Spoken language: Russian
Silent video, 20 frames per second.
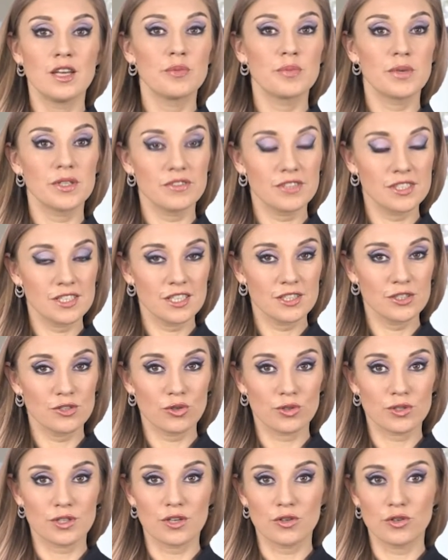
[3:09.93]
Подводя
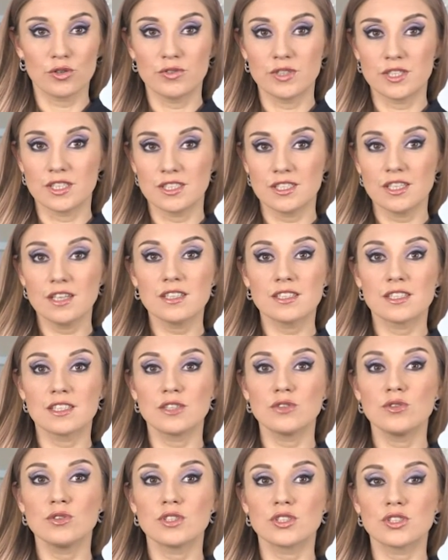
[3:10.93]
итог торговой недели,
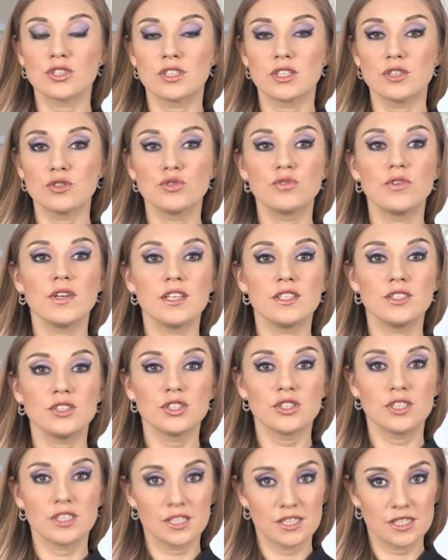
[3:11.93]
следует ожидать
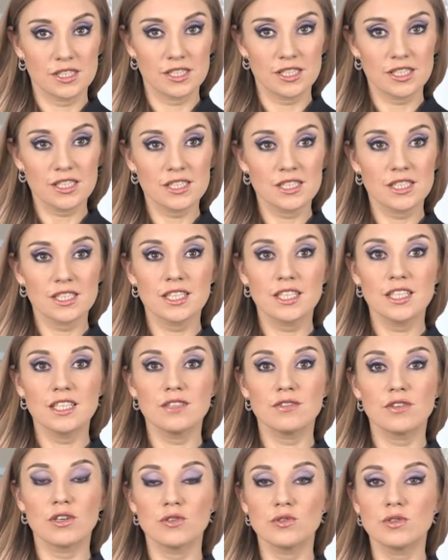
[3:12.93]
увеличенный интерес на
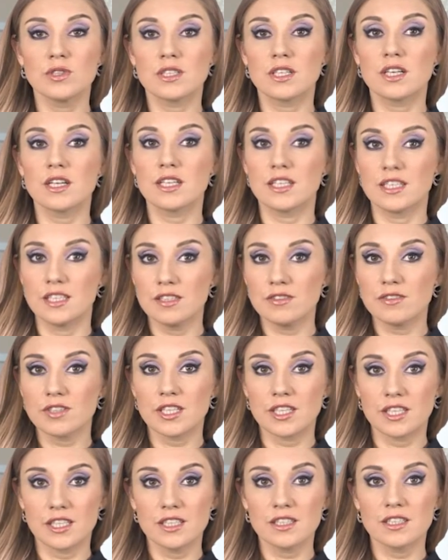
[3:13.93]
такие валюты, как евро,
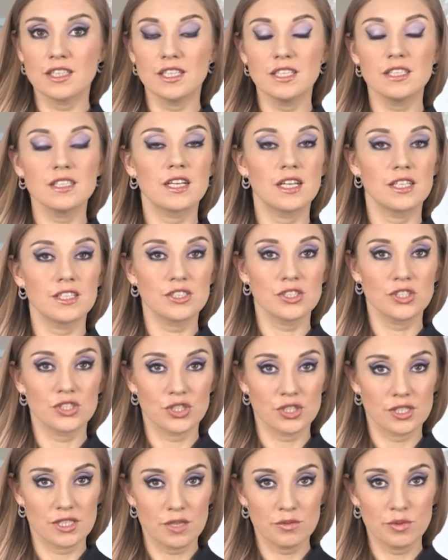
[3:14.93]
иена и, конечно
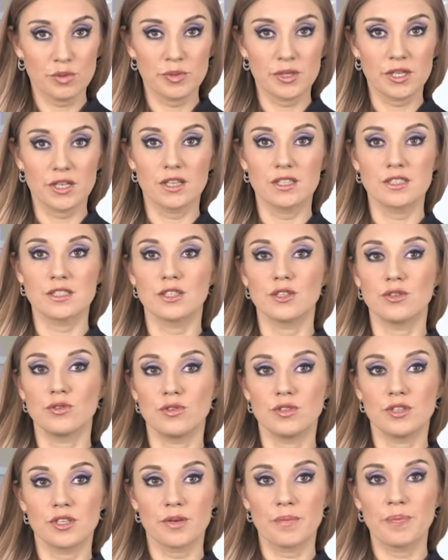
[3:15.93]
же, сам американский
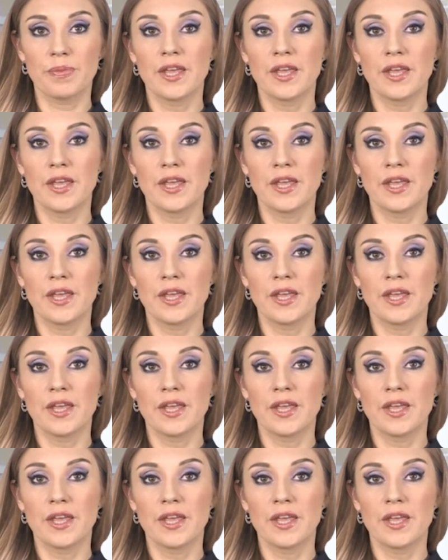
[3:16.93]
доллар.